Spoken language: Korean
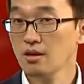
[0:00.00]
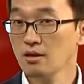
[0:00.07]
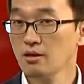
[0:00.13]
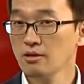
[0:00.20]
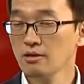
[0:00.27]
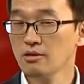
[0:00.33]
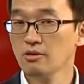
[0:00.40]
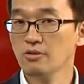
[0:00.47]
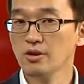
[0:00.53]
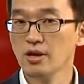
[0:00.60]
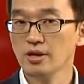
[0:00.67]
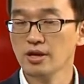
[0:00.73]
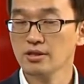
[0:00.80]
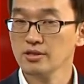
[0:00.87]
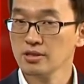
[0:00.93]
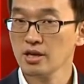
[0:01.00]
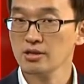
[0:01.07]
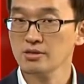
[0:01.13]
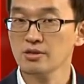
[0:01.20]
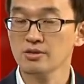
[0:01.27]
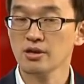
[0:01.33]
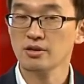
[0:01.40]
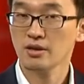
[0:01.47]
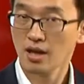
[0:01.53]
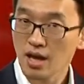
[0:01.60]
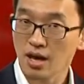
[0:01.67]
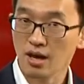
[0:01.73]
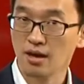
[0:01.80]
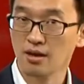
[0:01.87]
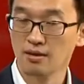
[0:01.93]
이런 경향의
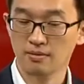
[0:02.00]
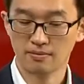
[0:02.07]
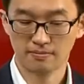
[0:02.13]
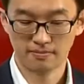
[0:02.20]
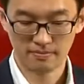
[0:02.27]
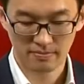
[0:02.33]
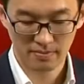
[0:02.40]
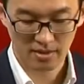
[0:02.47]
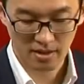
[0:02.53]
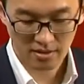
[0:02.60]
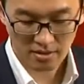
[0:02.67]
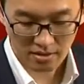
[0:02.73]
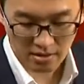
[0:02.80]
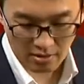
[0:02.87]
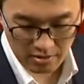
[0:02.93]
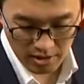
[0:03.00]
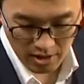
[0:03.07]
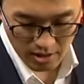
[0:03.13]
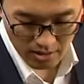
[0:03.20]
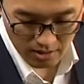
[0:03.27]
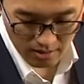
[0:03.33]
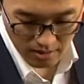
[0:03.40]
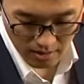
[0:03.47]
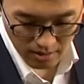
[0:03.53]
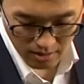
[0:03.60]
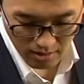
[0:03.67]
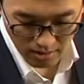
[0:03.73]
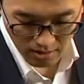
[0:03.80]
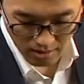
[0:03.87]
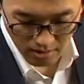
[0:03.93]
최전선에 특히 어디?
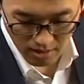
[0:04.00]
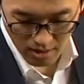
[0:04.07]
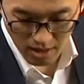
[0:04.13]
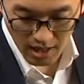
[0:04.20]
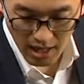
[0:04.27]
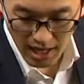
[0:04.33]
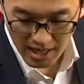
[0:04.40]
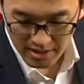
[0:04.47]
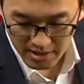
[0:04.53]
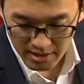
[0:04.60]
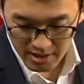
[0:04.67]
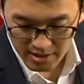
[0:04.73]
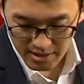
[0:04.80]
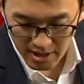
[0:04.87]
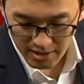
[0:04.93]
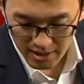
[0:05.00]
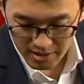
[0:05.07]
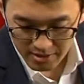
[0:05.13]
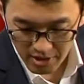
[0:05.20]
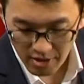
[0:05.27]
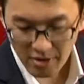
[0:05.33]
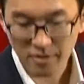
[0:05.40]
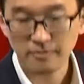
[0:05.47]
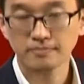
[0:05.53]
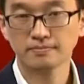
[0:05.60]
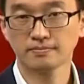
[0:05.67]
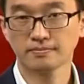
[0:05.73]
아시아 시장에서